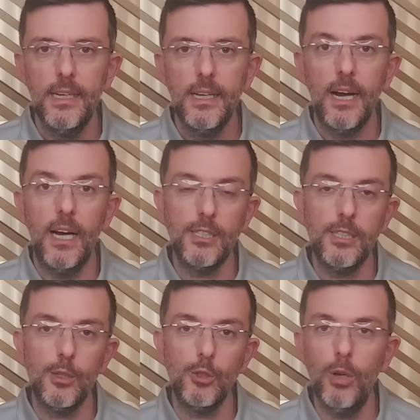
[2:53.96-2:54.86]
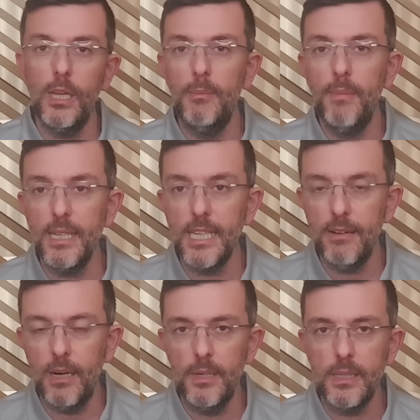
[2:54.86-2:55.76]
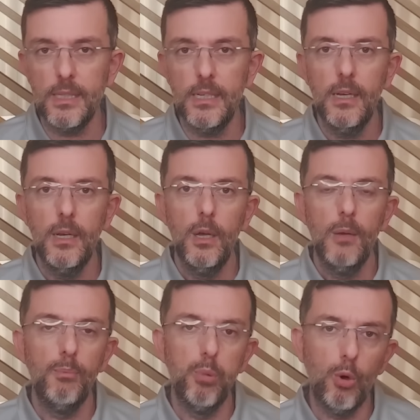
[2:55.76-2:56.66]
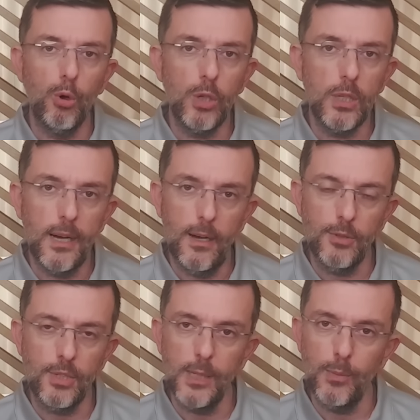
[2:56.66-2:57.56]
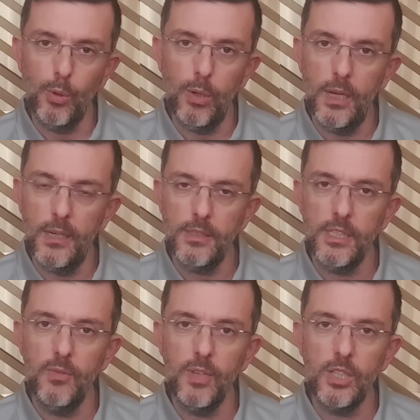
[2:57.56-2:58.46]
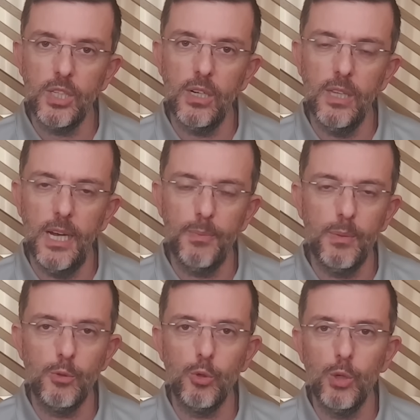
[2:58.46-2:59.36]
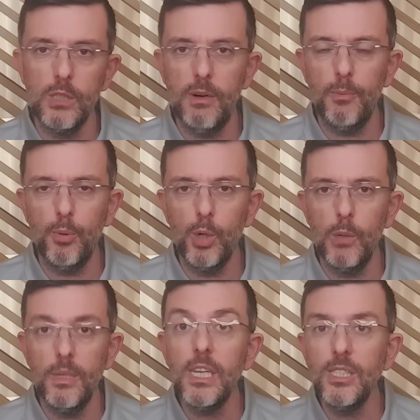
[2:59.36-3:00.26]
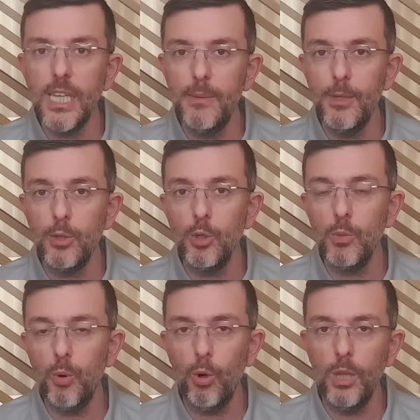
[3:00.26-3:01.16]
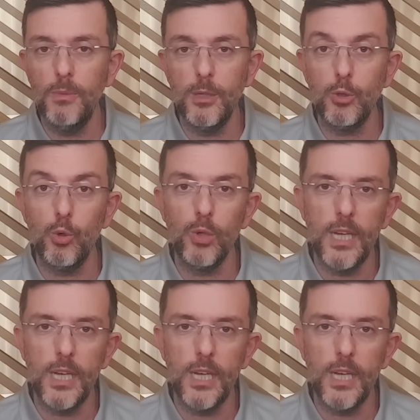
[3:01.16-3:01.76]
karşılıklı söylemler devam etti. Bu konuyu daha önce Red Bull'la sevgili Çağıl'la yaptığımız soru cevap programında incelemedik. Çünkü bu konuda bize soru